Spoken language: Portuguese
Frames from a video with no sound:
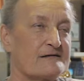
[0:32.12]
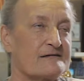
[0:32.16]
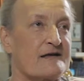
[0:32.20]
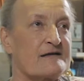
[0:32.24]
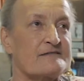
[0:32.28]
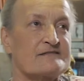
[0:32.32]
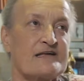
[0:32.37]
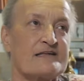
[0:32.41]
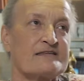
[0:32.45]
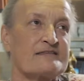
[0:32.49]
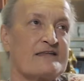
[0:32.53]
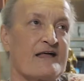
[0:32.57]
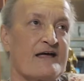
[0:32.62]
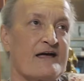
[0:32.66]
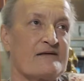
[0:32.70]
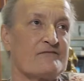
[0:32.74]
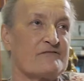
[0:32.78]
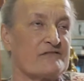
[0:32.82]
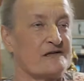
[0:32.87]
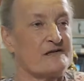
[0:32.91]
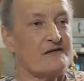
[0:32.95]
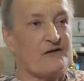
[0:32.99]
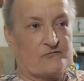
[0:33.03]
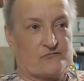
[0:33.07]
que, que você tem? Eu
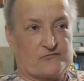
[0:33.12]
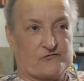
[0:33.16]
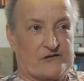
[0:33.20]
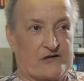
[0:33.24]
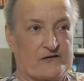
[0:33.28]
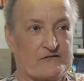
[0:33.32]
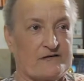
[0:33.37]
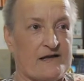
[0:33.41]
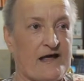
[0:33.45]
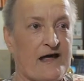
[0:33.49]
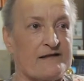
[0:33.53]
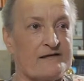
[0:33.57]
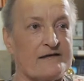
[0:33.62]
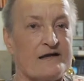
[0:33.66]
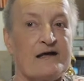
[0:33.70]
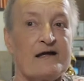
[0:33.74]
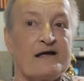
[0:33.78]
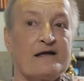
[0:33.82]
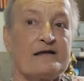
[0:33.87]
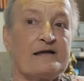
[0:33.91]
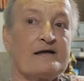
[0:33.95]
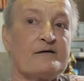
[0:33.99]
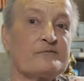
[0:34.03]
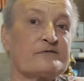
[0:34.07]
falei, não, não tenho nada.
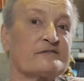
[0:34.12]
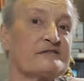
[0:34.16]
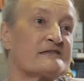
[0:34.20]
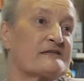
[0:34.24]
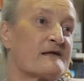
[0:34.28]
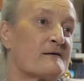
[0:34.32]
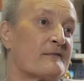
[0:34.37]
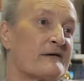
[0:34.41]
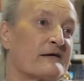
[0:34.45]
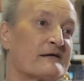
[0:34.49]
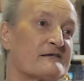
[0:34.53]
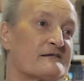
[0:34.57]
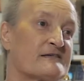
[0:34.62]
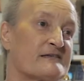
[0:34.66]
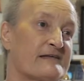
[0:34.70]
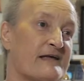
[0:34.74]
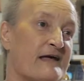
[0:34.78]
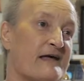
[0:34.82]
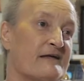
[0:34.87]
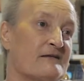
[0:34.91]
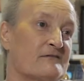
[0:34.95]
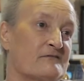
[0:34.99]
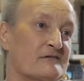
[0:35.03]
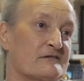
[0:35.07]
Não, que você está
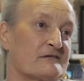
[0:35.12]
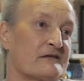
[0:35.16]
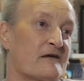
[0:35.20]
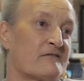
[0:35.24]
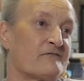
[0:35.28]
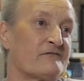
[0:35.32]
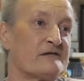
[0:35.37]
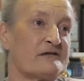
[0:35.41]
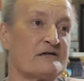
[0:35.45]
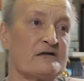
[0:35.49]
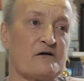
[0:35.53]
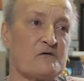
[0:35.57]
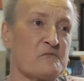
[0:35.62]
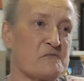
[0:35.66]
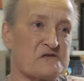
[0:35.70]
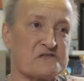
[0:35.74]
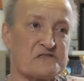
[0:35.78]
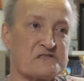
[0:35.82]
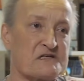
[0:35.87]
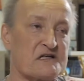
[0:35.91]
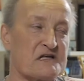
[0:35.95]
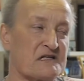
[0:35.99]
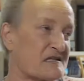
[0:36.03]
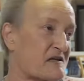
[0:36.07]
emagrecendo. Tal. Eu falei, não, mas
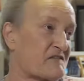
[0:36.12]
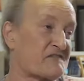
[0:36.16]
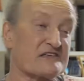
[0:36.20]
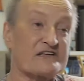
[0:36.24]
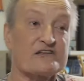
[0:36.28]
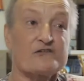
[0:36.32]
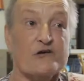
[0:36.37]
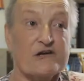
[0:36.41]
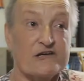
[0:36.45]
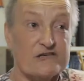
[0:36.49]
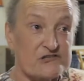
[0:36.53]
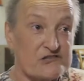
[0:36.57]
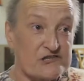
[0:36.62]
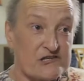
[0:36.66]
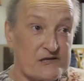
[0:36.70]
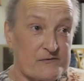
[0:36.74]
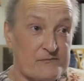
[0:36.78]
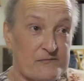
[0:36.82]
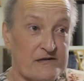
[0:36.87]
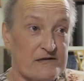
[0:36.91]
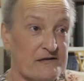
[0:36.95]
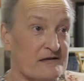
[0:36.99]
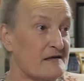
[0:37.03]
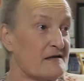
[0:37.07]
está fazendo
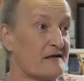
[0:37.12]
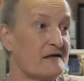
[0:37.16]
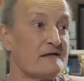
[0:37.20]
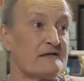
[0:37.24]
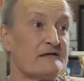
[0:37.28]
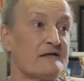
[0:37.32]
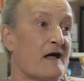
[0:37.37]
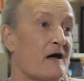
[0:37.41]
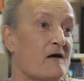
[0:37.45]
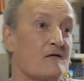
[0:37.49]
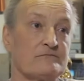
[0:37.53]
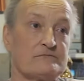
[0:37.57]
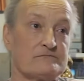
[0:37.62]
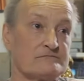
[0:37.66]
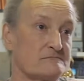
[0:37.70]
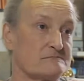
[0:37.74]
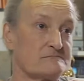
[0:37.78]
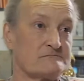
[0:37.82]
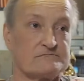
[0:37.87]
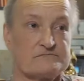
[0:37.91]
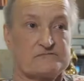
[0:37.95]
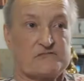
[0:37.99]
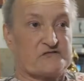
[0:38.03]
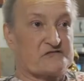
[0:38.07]
regime? Não, não
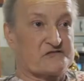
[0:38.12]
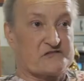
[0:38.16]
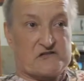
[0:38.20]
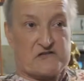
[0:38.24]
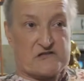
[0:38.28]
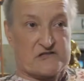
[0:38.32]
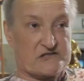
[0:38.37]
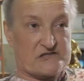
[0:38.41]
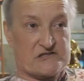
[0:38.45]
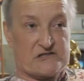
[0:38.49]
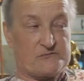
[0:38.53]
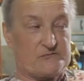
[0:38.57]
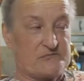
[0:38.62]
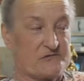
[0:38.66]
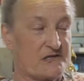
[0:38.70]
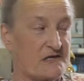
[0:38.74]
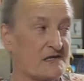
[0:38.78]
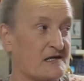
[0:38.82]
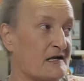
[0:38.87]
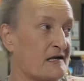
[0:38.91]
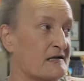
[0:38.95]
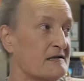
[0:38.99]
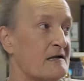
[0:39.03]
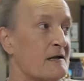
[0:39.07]
estou fazendo regime, não
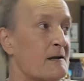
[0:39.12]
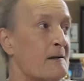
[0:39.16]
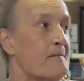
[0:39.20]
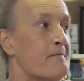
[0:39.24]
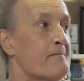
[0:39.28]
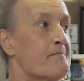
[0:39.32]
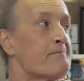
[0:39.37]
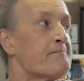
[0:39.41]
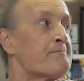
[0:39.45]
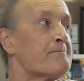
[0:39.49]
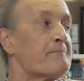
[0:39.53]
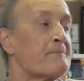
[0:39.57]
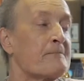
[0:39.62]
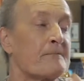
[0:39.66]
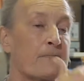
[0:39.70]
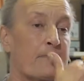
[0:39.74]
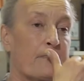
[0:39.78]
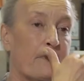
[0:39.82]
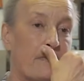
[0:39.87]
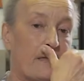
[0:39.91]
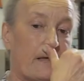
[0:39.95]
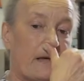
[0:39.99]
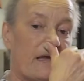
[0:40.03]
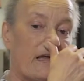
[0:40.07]
tenho nada.
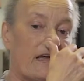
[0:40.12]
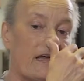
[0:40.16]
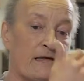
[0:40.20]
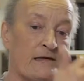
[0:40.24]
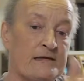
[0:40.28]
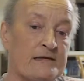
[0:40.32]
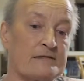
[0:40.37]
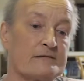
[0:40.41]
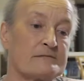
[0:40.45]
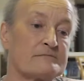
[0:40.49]
E